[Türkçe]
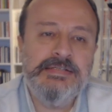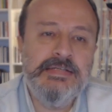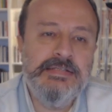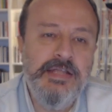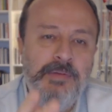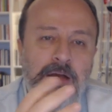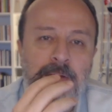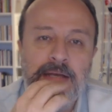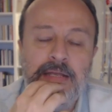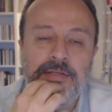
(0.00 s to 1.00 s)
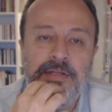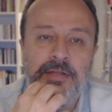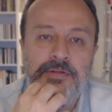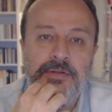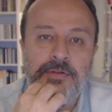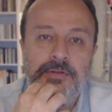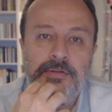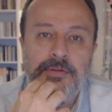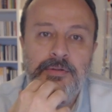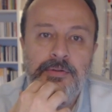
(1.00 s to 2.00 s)
Gazetesi'nde bir haber yayınlandı.
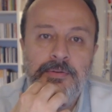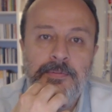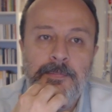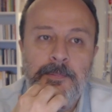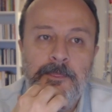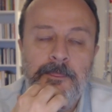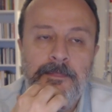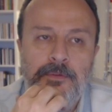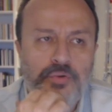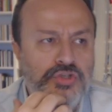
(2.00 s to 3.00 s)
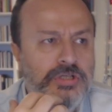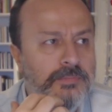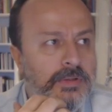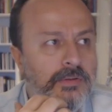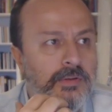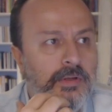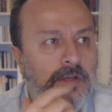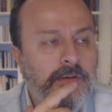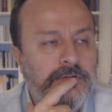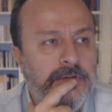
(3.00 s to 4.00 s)
3 yıl mı?
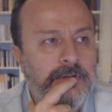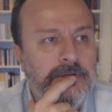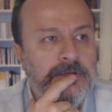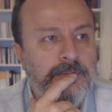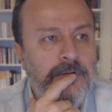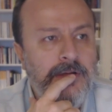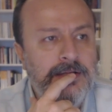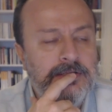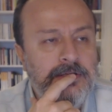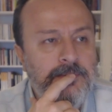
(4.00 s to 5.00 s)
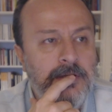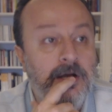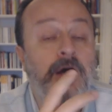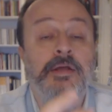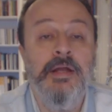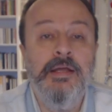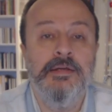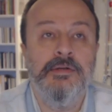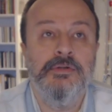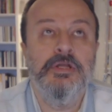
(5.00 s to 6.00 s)
Evet 2016 e, değil mi ya? Hayır
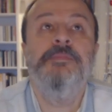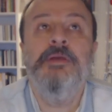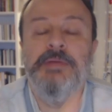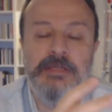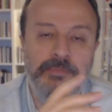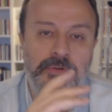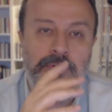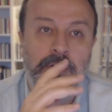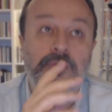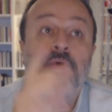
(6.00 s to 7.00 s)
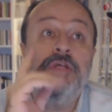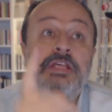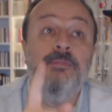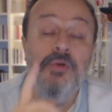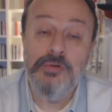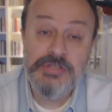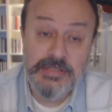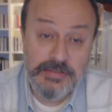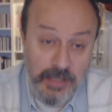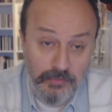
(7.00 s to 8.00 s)
hayır. Tabii tabii 2000, yok
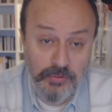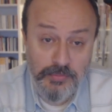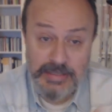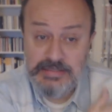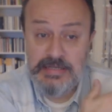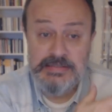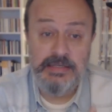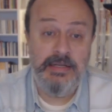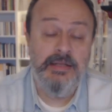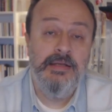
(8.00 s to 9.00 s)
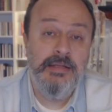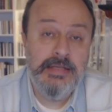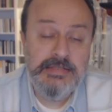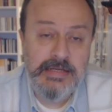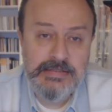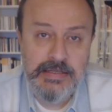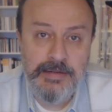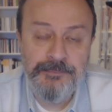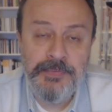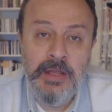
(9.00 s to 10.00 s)
2018 ya olur mu? Geçen sene. Geçen sene.